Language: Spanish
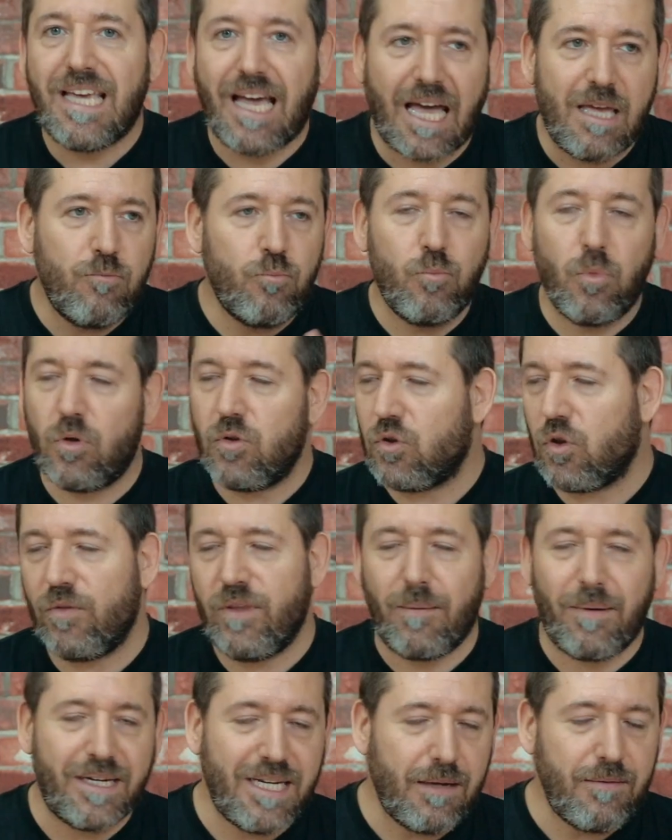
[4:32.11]
hay un montón
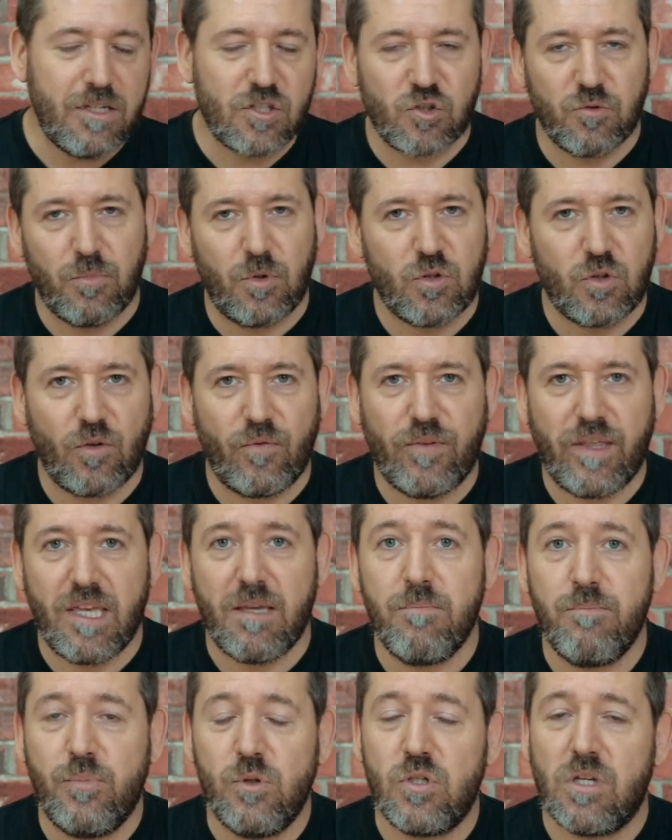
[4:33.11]
de variables, un montón de
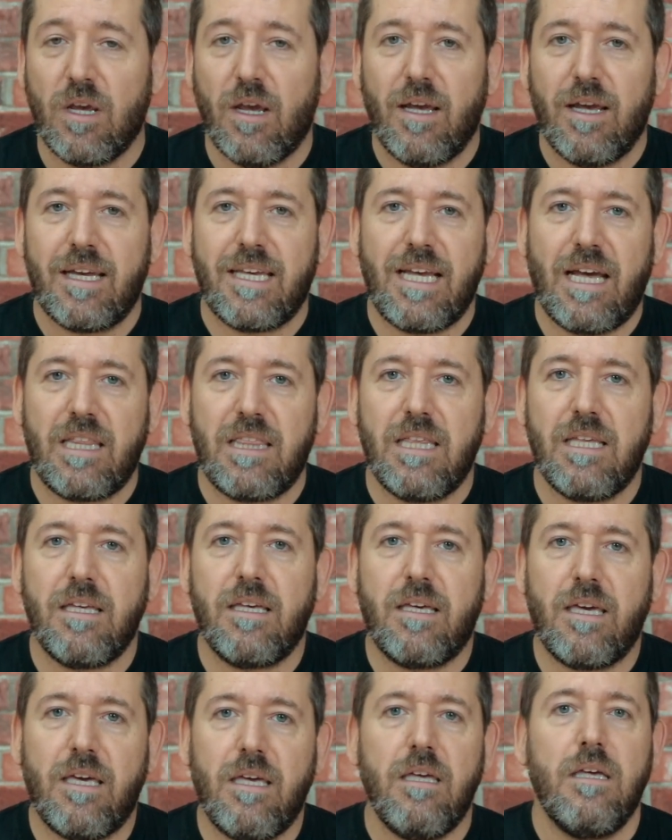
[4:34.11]
inputs que hacen
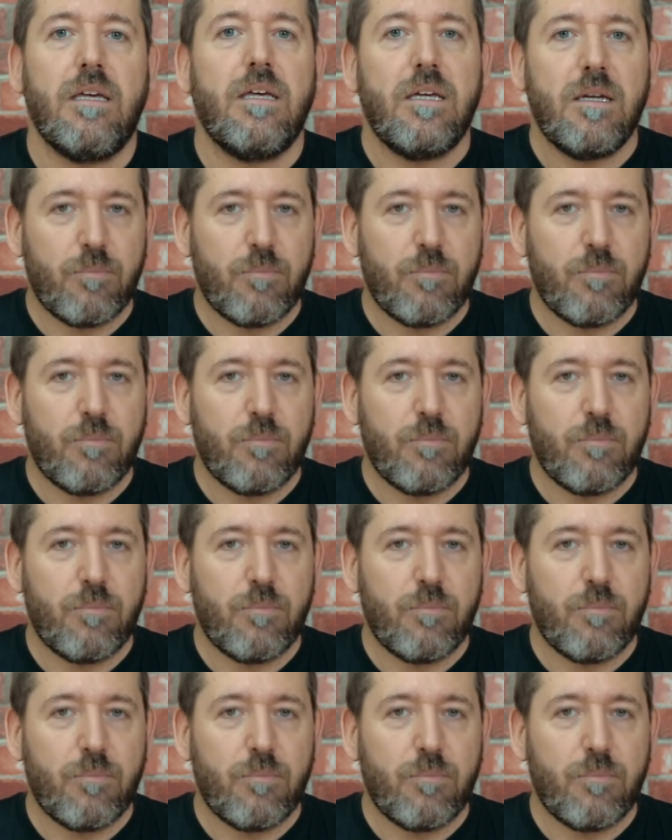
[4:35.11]
que,